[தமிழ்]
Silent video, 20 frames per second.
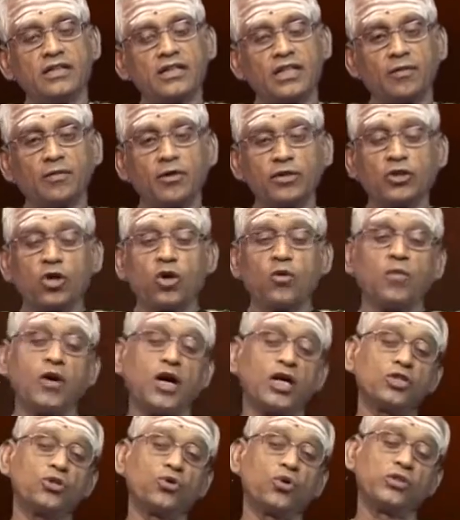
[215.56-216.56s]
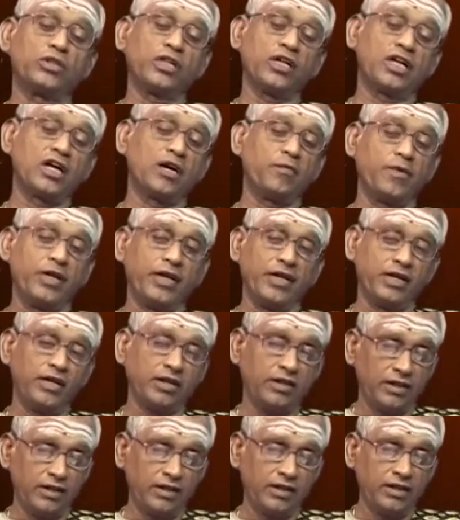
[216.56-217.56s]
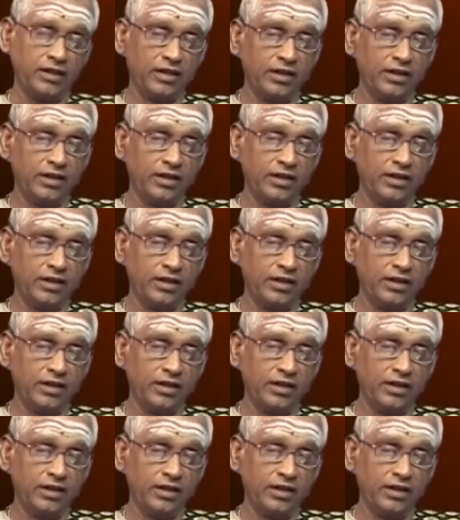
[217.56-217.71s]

தமசோமா ஜோதிர்கமை என்று